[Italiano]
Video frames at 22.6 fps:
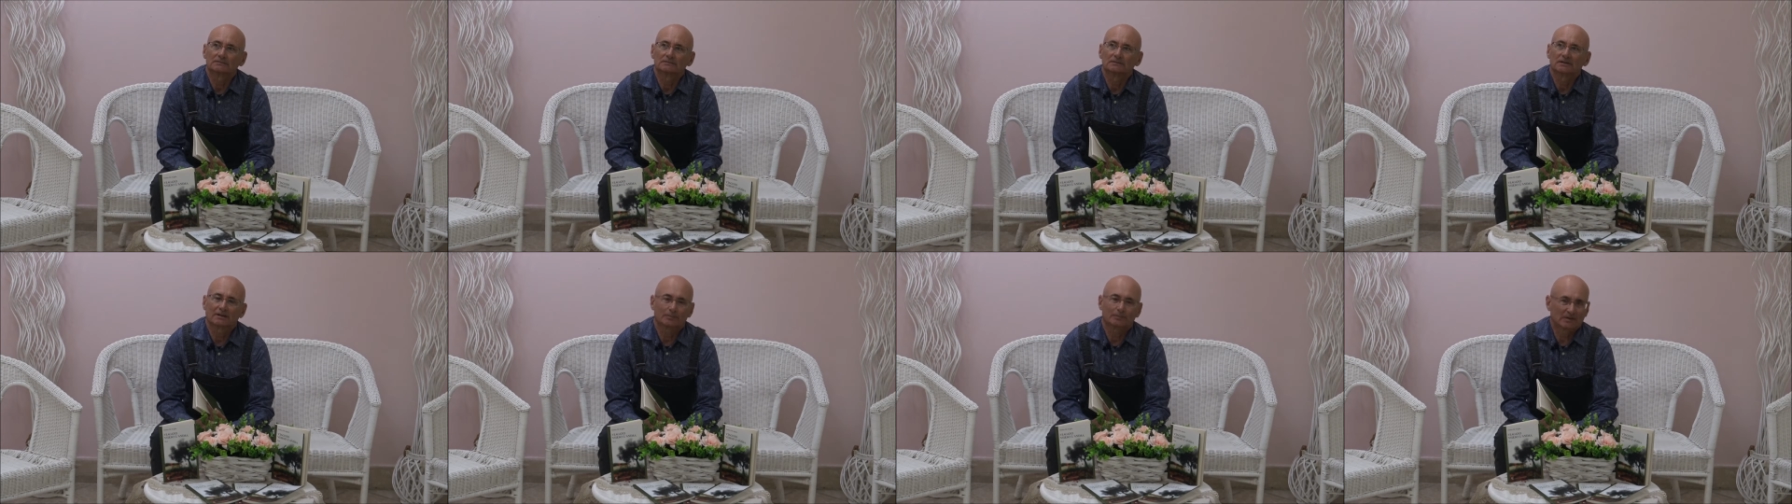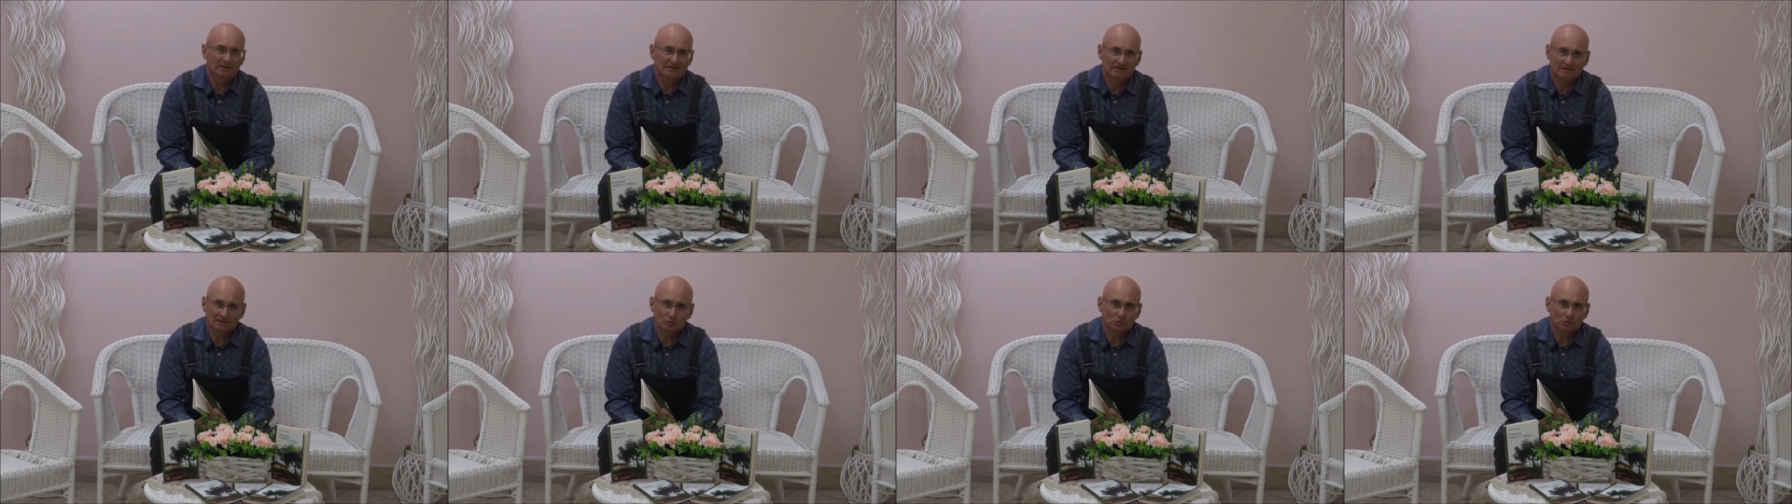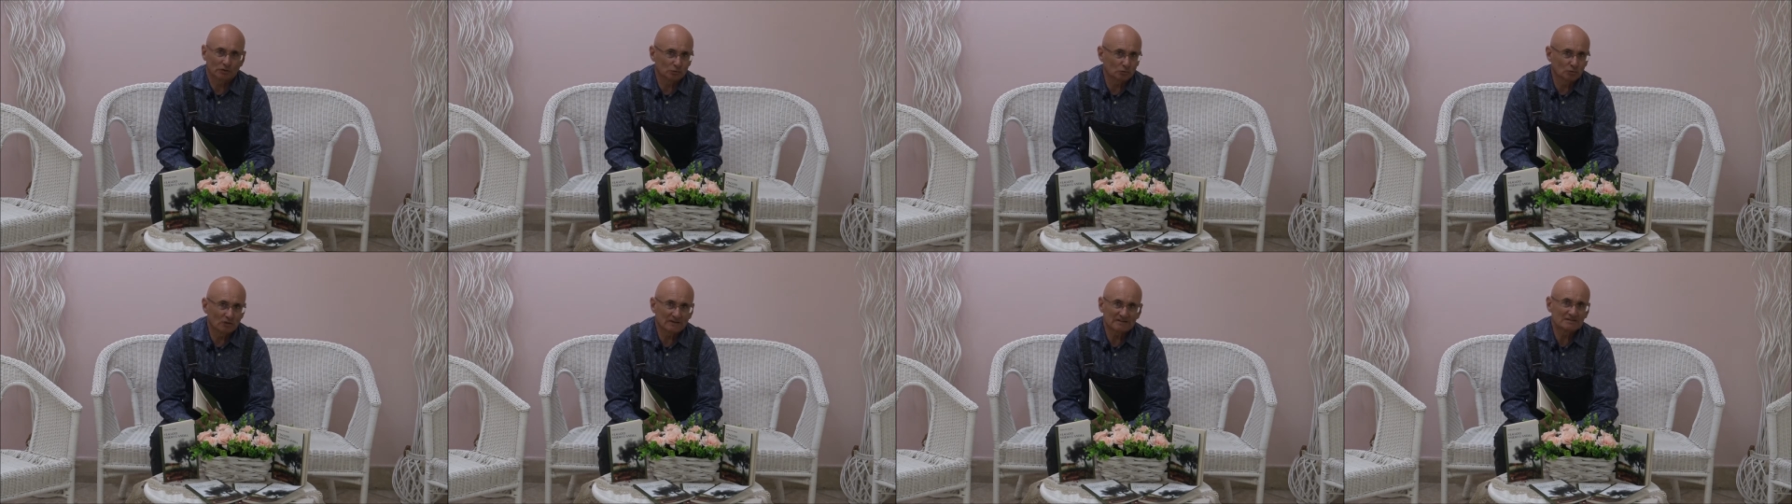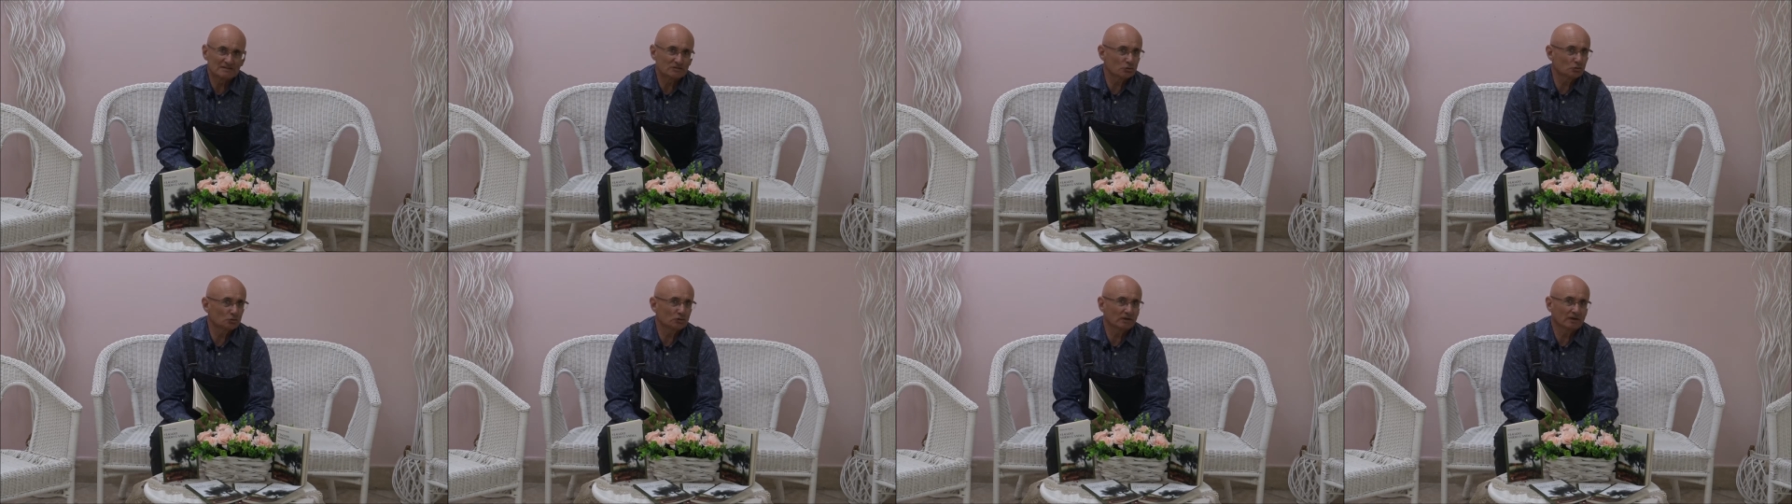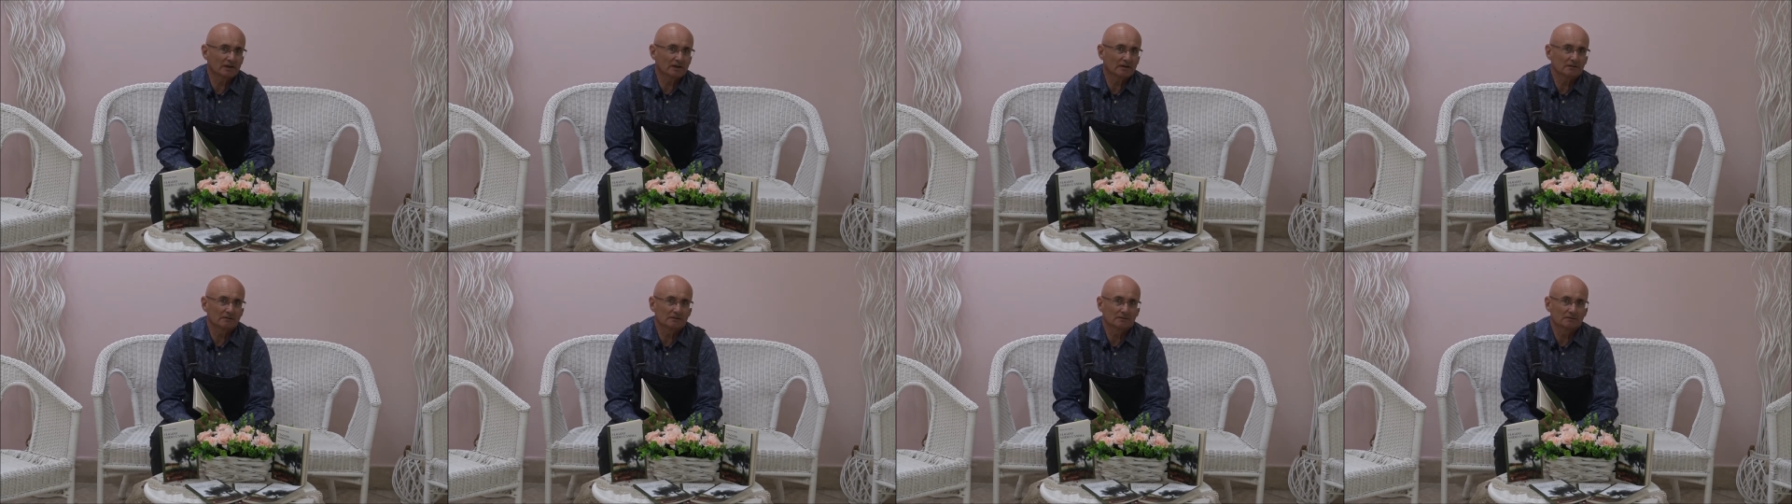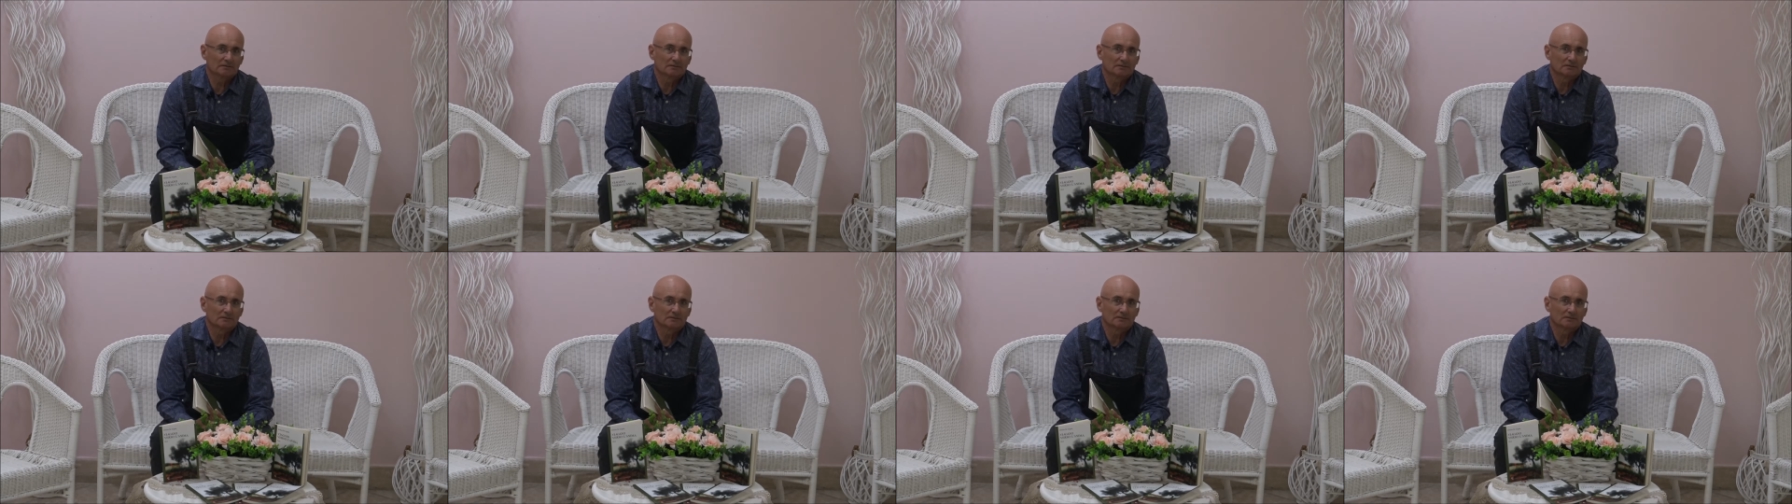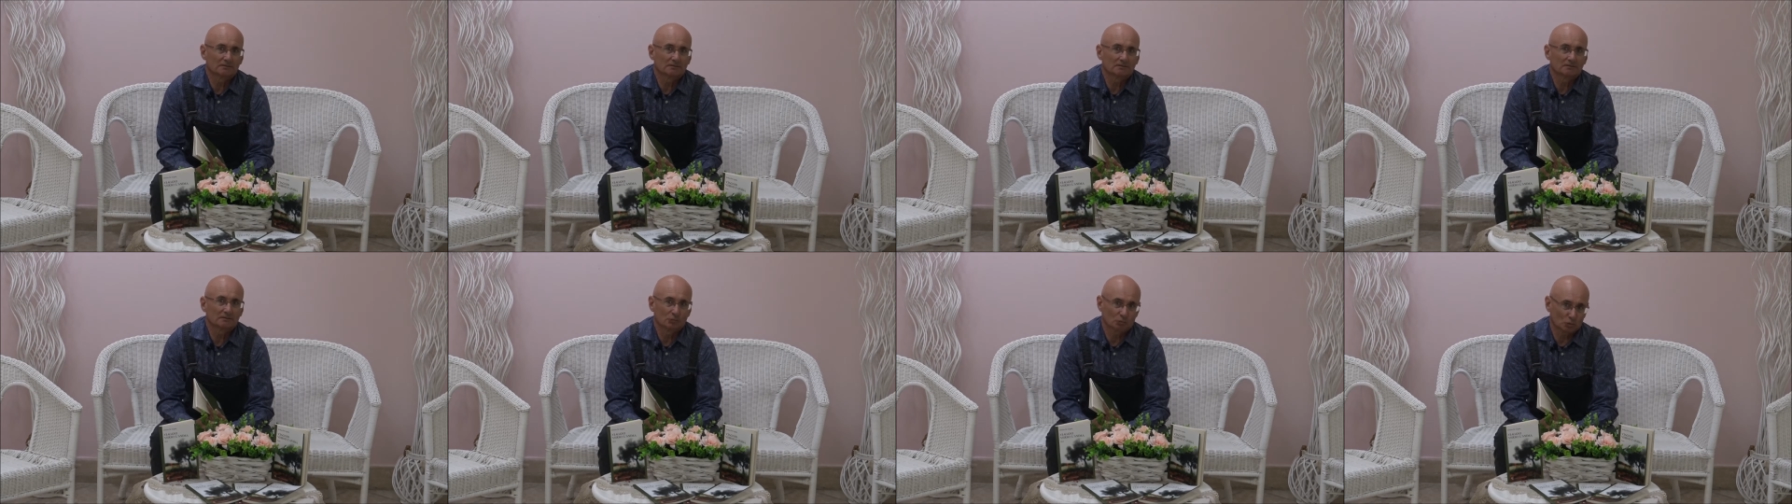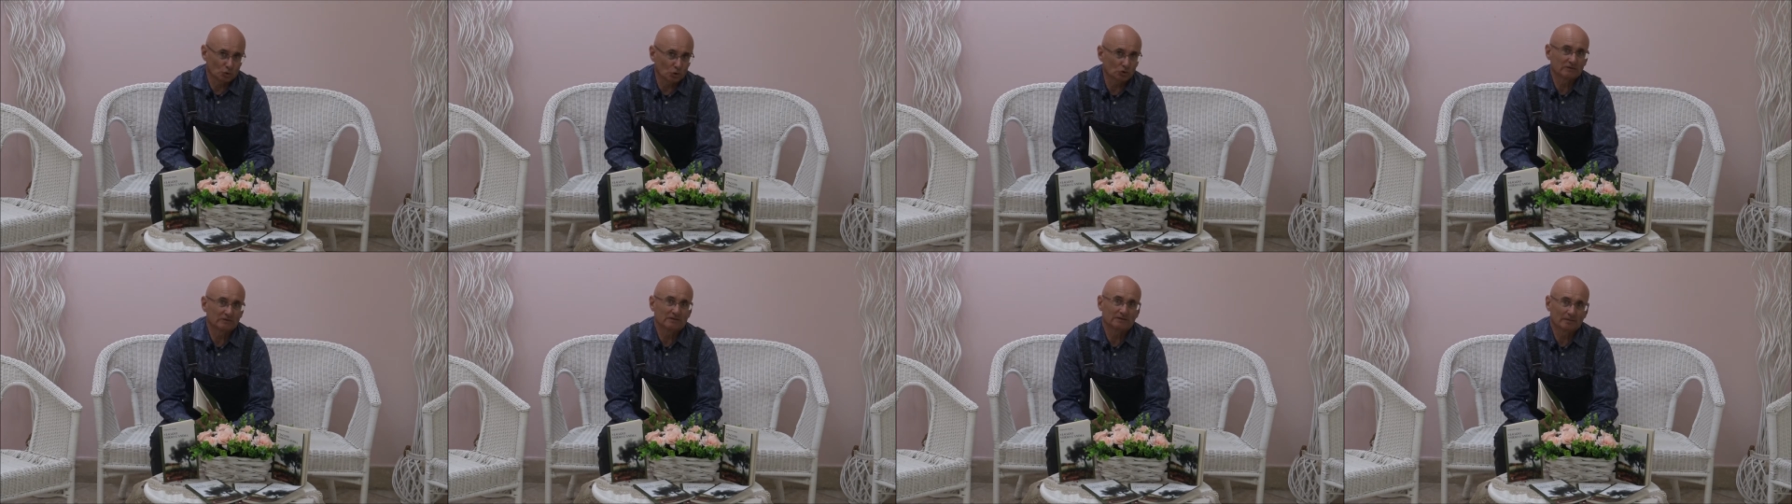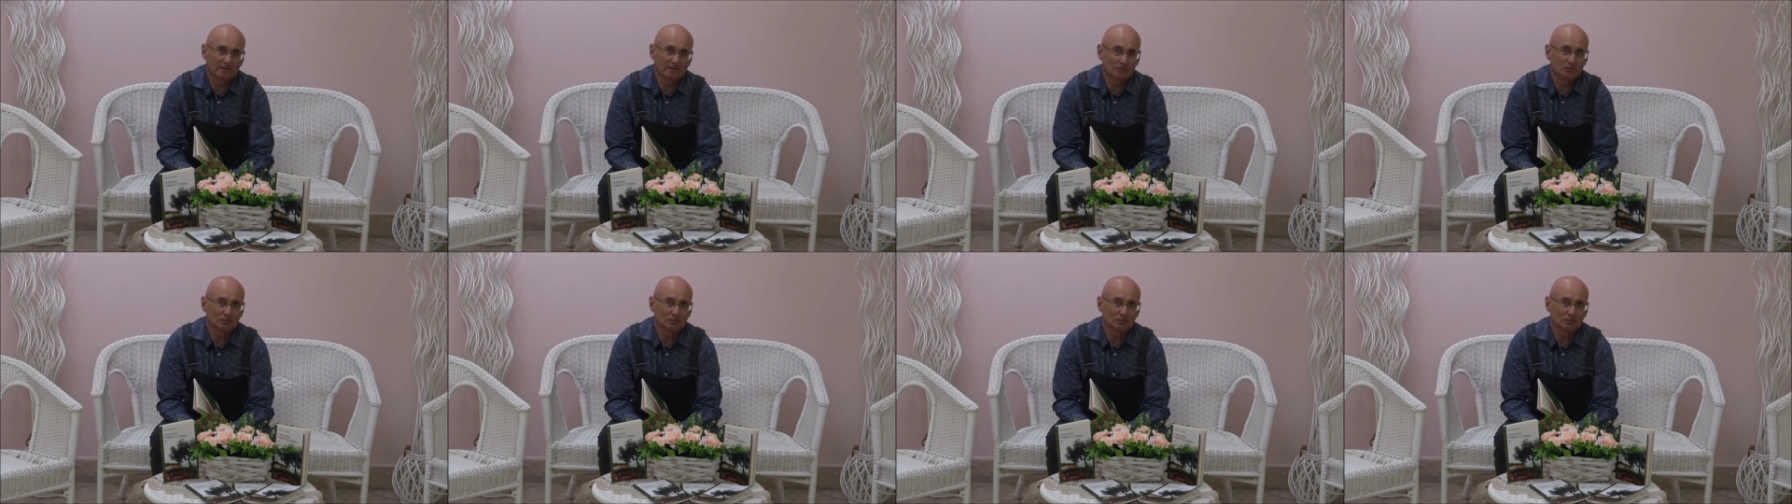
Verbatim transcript: che mi ha dato l'educazione, un'ottima